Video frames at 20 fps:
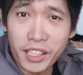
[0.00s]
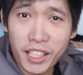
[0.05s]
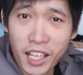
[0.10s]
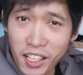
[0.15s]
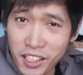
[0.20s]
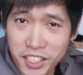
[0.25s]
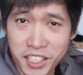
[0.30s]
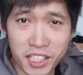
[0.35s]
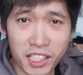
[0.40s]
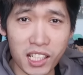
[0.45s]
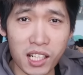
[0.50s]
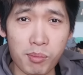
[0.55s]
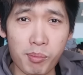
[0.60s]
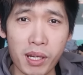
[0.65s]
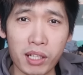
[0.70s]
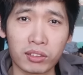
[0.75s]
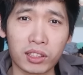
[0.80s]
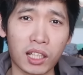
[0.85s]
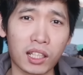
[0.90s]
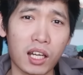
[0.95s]
以可惜了，
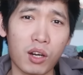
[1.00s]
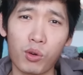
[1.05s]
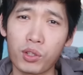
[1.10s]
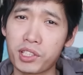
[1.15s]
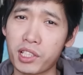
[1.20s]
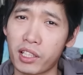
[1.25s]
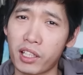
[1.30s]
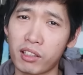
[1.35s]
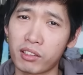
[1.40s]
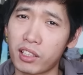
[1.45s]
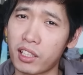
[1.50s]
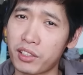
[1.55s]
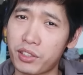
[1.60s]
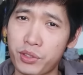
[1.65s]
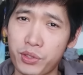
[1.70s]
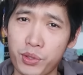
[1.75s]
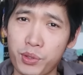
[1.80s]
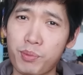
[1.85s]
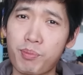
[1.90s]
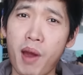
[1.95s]
没有拿到我想要的
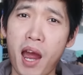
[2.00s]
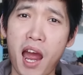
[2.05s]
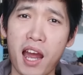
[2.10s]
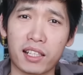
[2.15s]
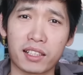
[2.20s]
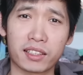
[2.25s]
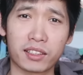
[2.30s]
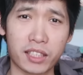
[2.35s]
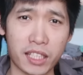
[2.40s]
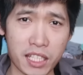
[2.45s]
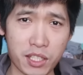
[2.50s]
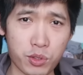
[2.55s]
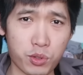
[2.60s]
Two Pack T